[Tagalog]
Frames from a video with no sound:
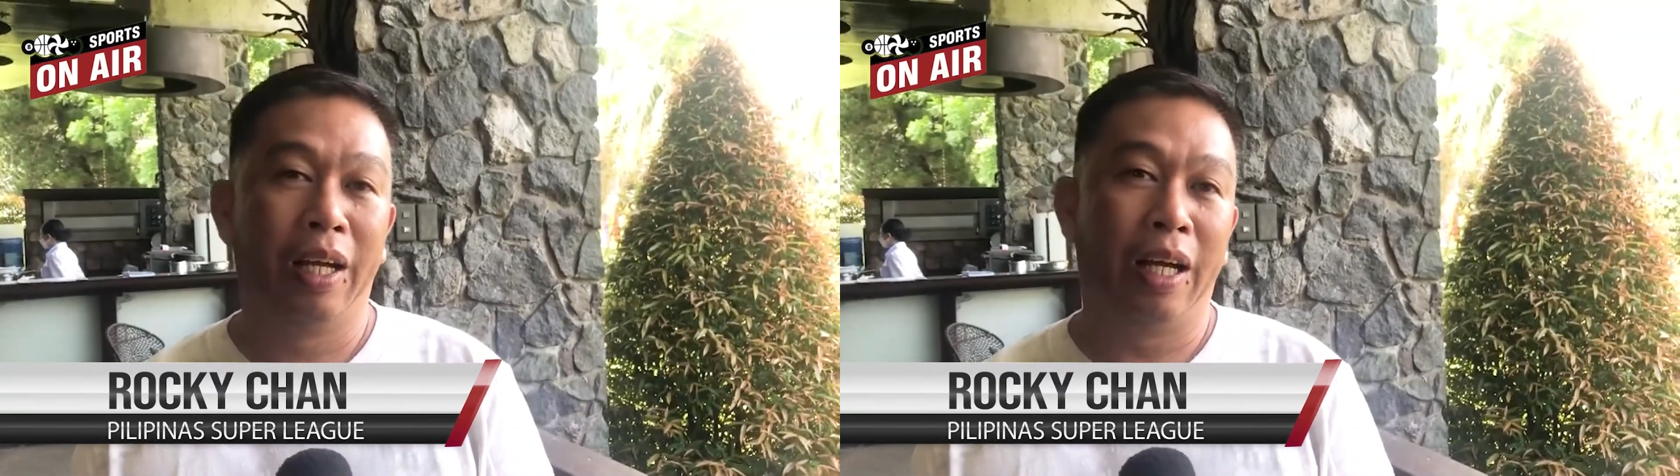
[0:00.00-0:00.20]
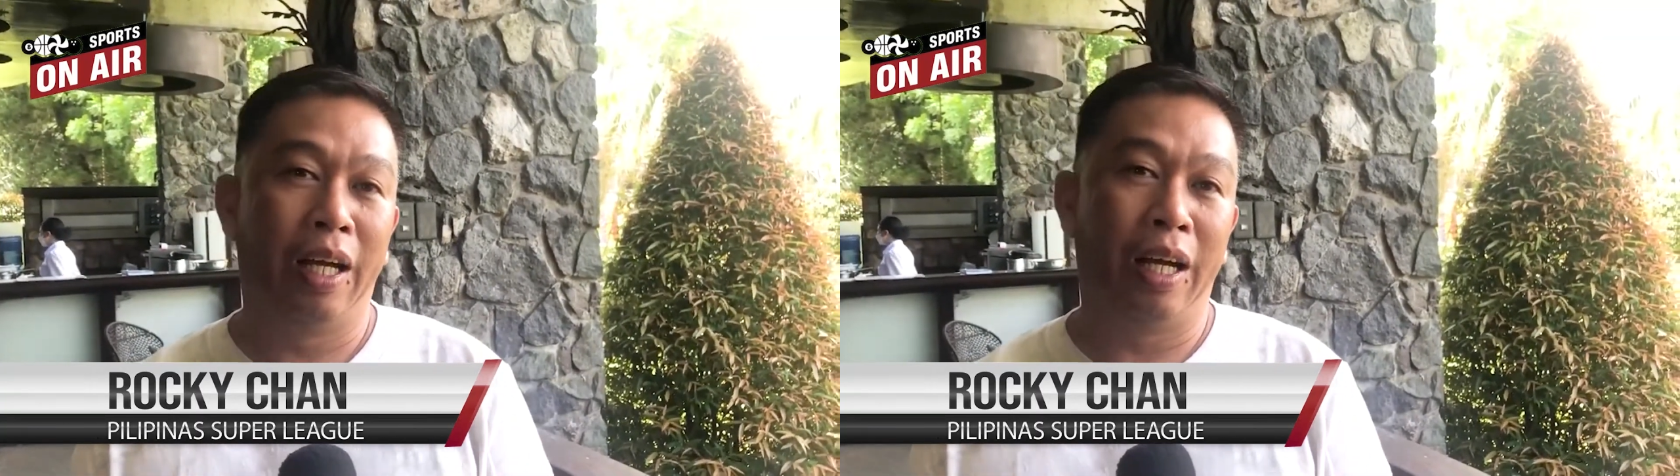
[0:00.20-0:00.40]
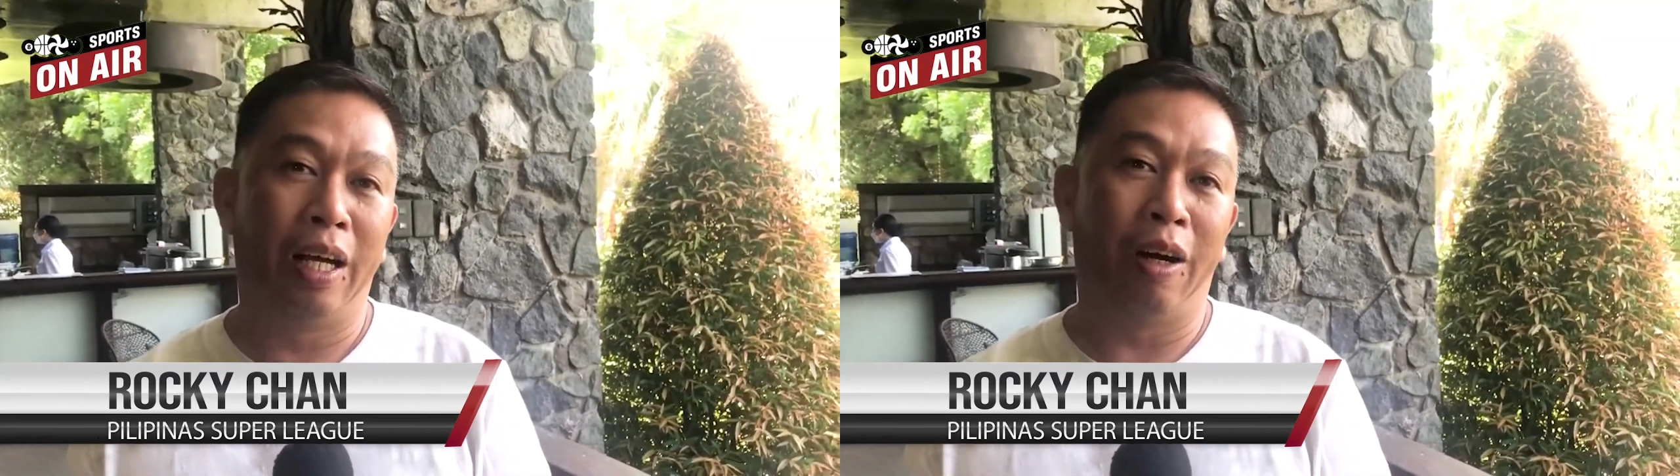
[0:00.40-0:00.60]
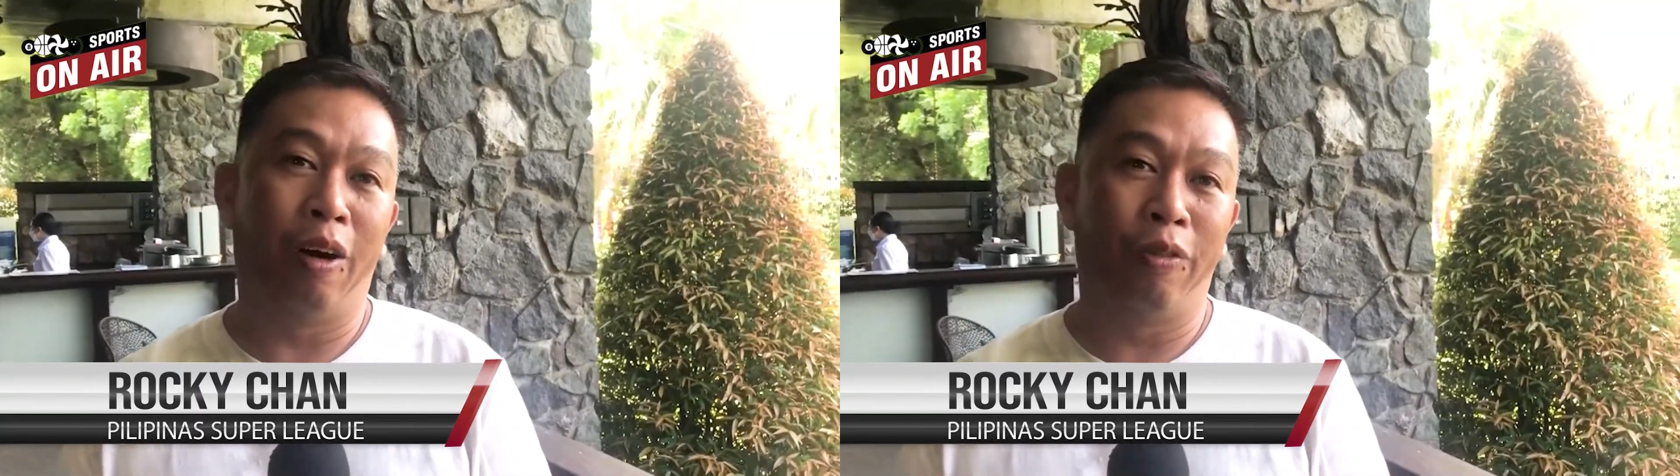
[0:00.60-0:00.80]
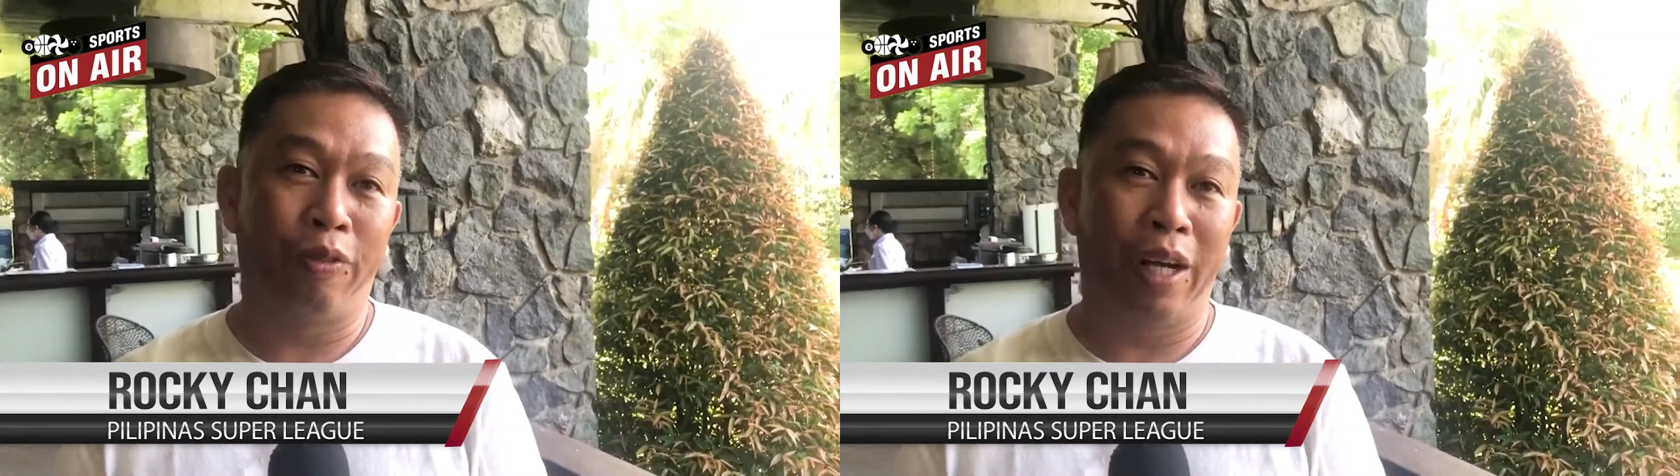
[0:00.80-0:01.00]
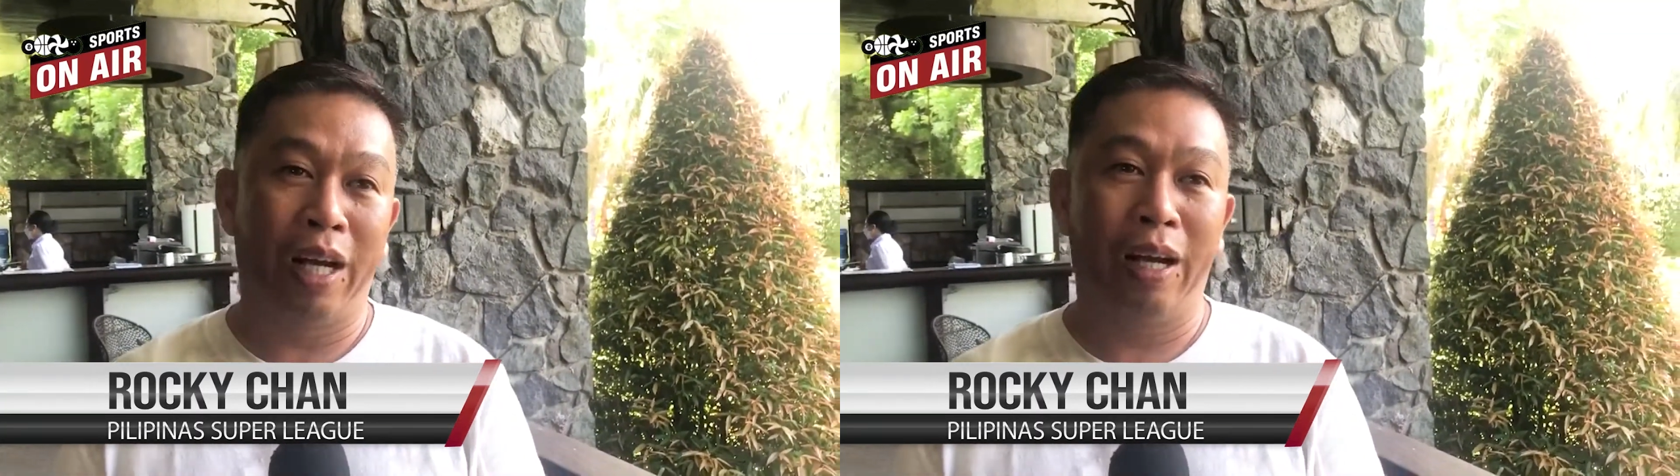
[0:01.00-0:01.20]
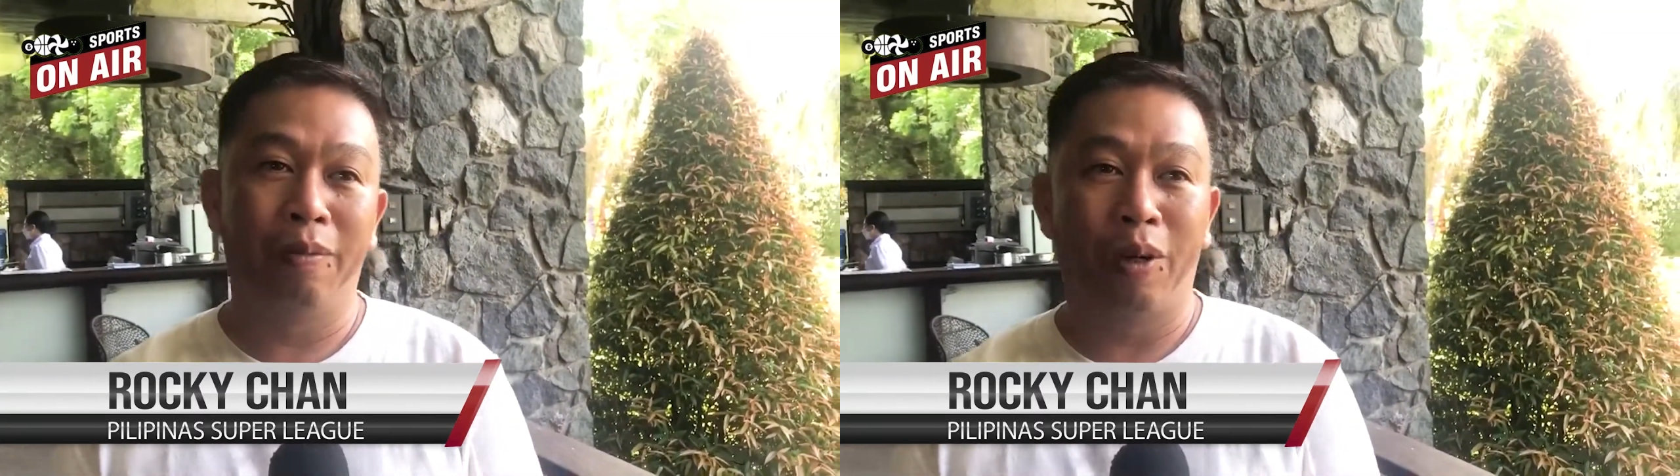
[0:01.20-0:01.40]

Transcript: uh, off-cam,